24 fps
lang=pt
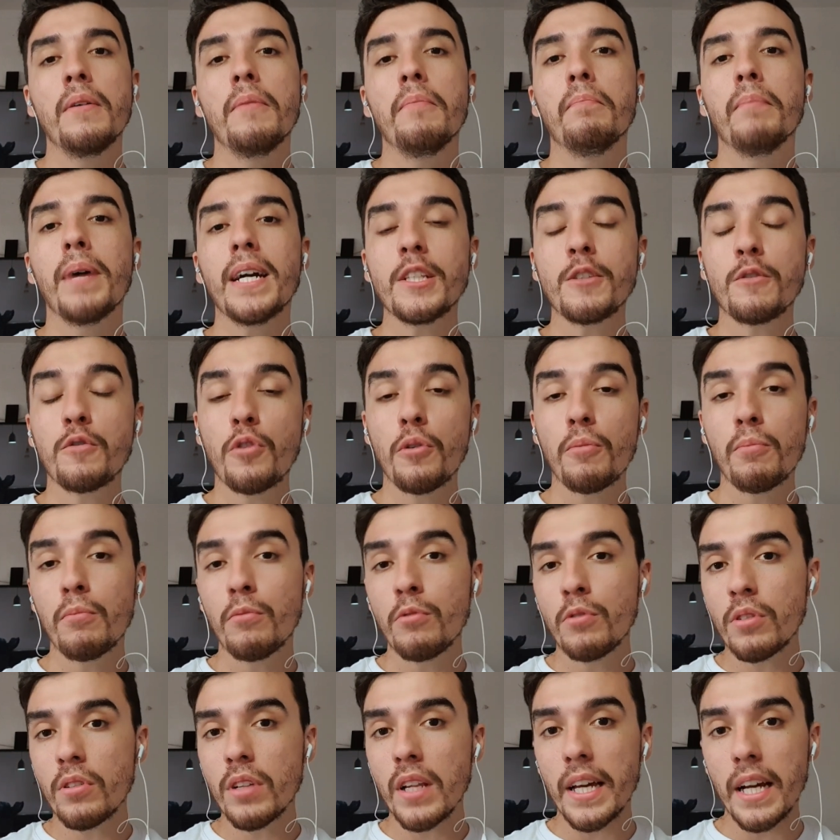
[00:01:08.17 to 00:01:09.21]
Mas ficou
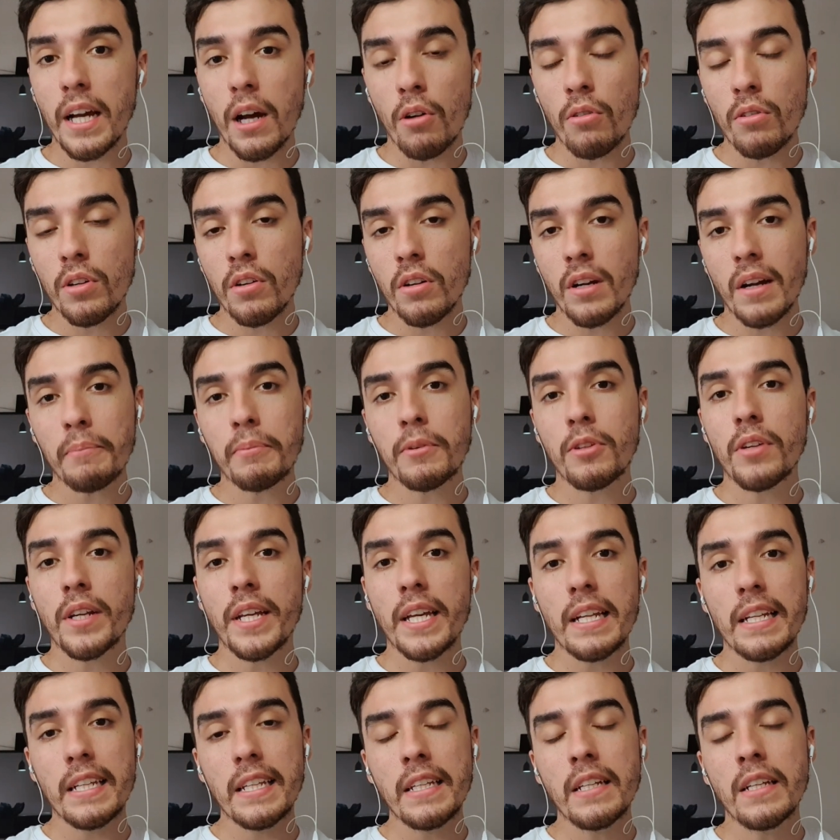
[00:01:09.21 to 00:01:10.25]
muito legal o que eu capturei
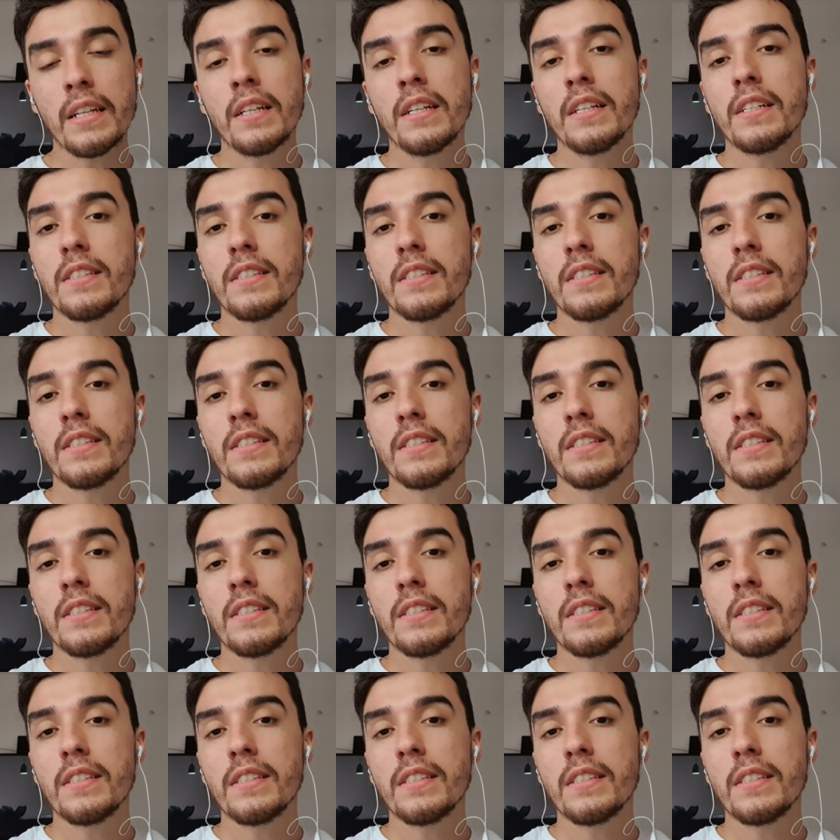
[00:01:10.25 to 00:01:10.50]
ali.